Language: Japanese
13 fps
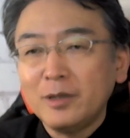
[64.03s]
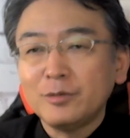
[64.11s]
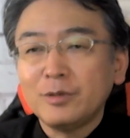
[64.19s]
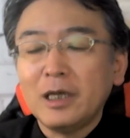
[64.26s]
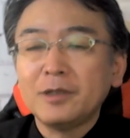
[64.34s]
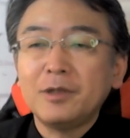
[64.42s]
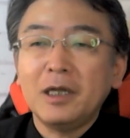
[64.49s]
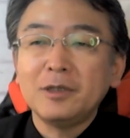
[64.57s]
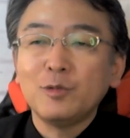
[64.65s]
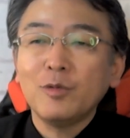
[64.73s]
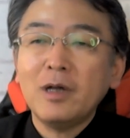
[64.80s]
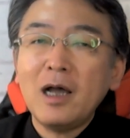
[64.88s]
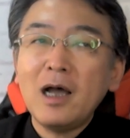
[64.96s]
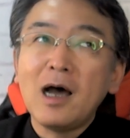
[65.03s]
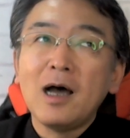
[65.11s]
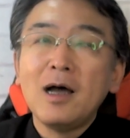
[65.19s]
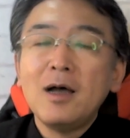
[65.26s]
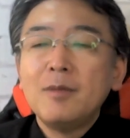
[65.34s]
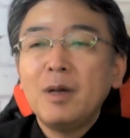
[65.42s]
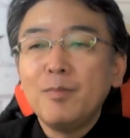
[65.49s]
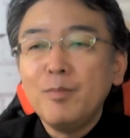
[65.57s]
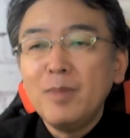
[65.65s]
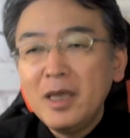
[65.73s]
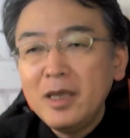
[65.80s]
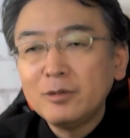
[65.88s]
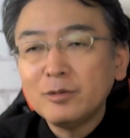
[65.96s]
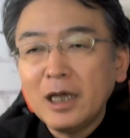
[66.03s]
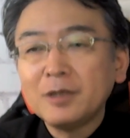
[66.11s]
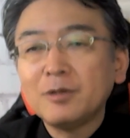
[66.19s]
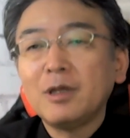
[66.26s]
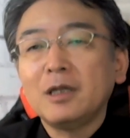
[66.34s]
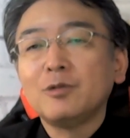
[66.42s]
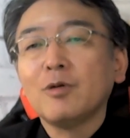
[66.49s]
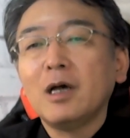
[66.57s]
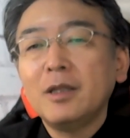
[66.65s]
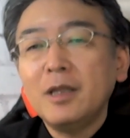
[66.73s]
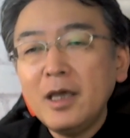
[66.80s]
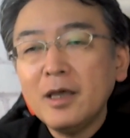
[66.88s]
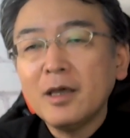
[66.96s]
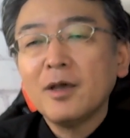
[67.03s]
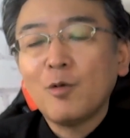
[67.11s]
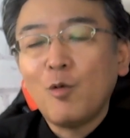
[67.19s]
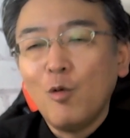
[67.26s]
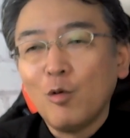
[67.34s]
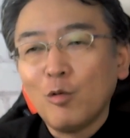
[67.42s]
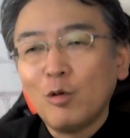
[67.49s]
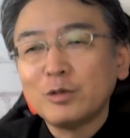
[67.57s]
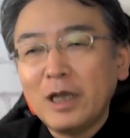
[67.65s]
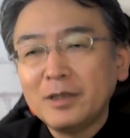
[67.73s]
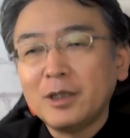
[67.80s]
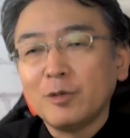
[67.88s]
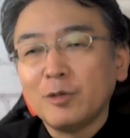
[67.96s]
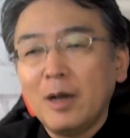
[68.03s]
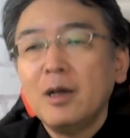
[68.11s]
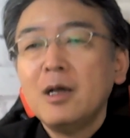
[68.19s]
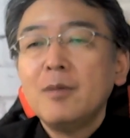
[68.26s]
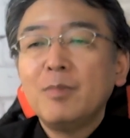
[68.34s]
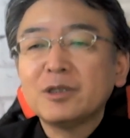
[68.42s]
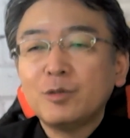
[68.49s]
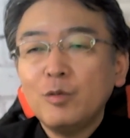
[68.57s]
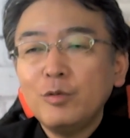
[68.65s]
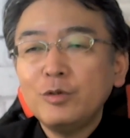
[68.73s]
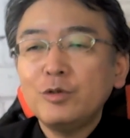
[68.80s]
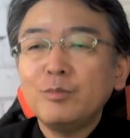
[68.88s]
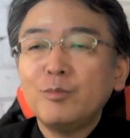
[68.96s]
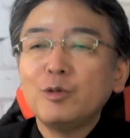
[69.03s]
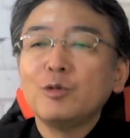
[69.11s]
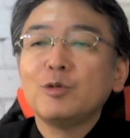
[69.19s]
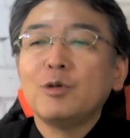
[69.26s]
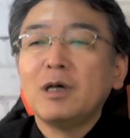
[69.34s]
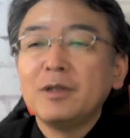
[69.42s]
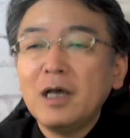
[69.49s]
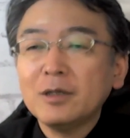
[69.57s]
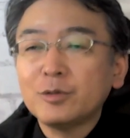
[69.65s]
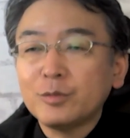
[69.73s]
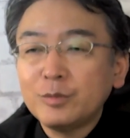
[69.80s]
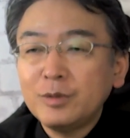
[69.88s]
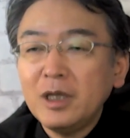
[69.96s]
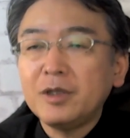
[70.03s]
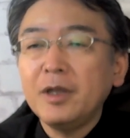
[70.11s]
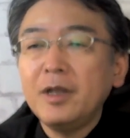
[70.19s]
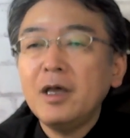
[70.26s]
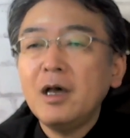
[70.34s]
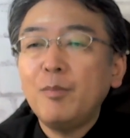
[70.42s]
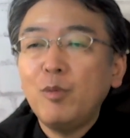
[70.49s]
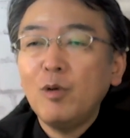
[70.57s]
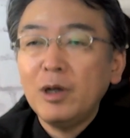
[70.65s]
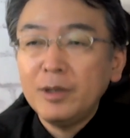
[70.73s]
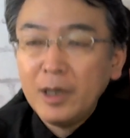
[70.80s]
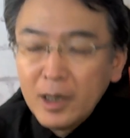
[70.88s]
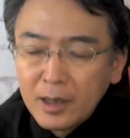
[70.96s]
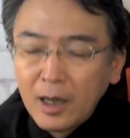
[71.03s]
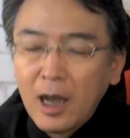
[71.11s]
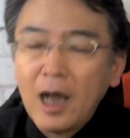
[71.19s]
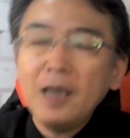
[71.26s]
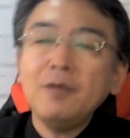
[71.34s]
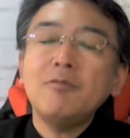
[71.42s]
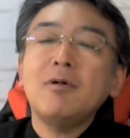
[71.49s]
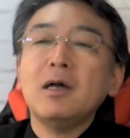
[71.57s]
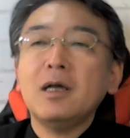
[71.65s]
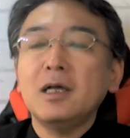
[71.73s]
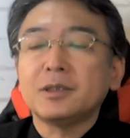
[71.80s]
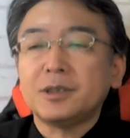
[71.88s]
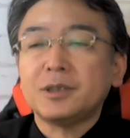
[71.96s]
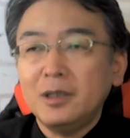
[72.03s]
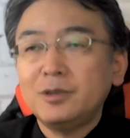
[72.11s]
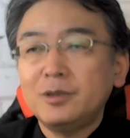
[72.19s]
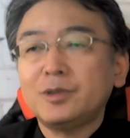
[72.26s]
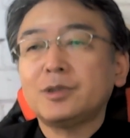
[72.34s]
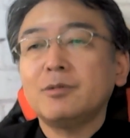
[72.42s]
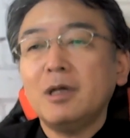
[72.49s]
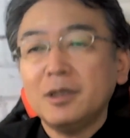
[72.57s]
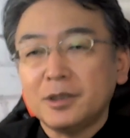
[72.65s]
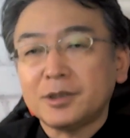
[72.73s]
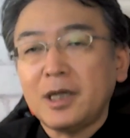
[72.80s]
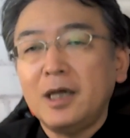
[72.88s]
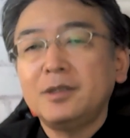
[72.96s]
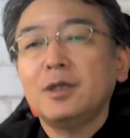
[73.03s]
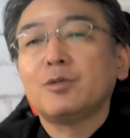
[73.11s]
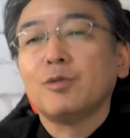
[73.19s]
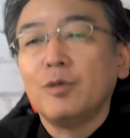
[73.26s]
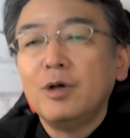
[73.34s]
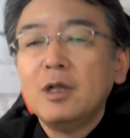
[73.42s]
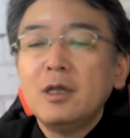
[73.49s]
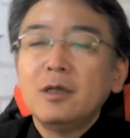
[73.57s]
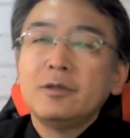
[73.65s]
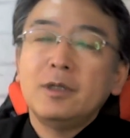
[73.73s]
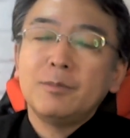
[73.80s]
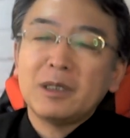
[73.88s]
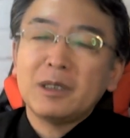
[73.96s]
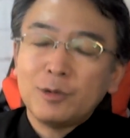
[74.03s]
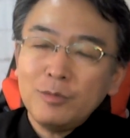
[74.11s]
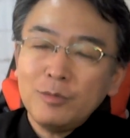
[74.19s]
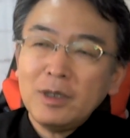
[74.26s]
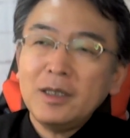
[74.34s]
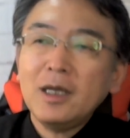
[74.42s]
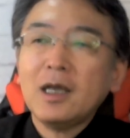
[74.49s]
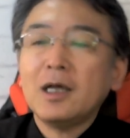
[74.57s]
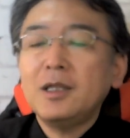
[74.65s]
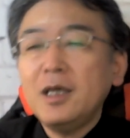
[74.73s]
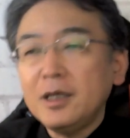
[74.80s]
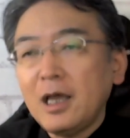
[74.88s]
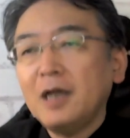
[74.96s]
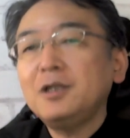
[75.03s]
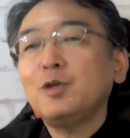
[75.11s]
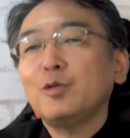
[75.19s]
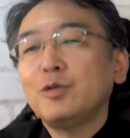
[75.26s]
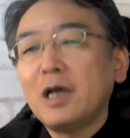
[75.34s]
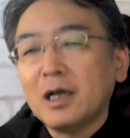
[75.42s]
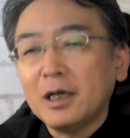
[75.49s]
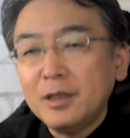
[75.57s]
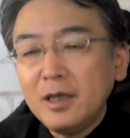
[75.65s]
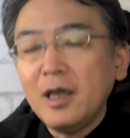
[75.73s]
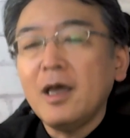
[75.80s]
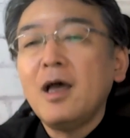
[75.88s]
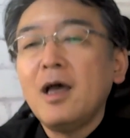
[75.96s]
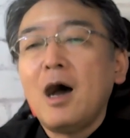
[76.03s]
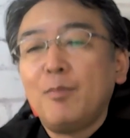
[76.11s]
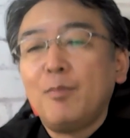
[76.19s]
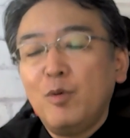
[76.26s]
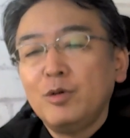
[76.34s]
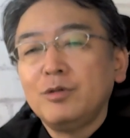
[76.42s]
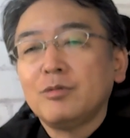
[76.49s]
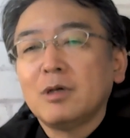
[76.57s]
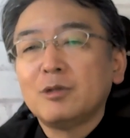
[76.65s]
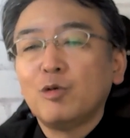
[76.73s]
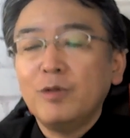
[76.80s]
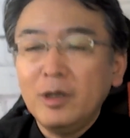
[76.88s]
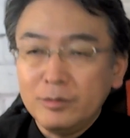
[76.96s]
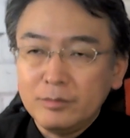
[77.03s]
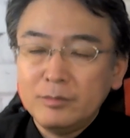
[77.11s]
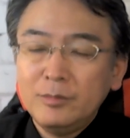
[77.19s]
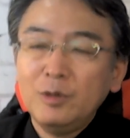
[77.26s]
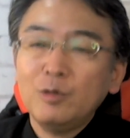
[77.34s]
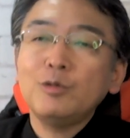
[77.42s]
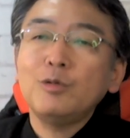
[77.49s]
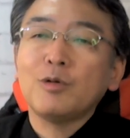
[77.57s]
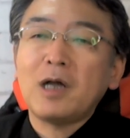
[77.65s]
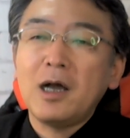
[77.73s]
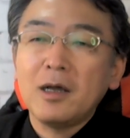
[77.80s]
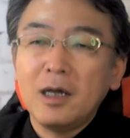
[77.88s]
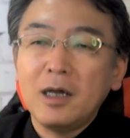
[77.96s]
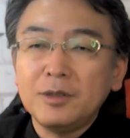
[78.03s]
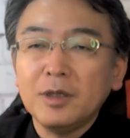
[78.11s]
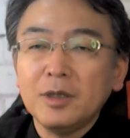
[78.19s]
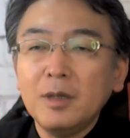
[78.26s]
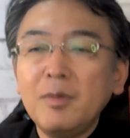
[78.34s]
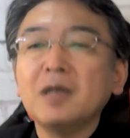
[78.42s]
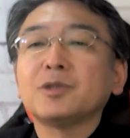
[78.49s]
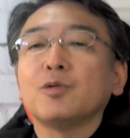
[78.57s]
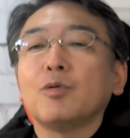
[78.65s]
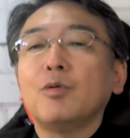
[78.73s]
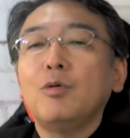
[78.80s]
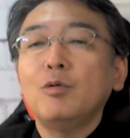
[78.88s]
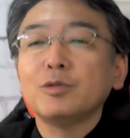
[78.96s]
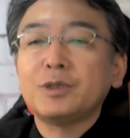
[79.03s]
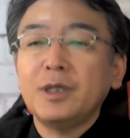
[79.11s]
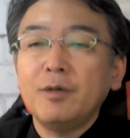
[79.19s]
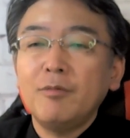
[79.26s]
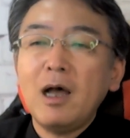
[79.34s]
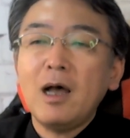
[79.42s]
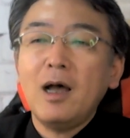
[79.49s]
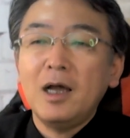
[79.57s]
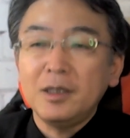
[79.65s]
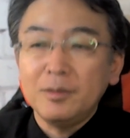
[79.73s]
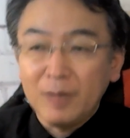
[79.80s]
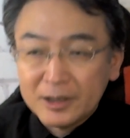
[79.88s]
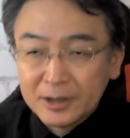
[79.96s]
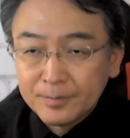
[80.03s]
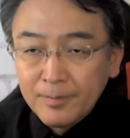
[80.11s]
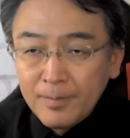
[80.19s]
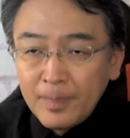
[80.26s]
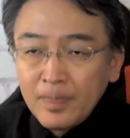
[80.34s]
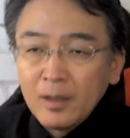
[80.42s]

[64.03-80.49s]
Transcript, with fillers: メールだったりとか、まあ、メールだったりとかね、広告だったりとか、まあ、そういうものではなくて、テレアポはね、会話が成立するわけです、相手との。で、まあ、そんな中で、やりとりの中で、アポイントが取れるっていうことを考えていけば、即効性はあります。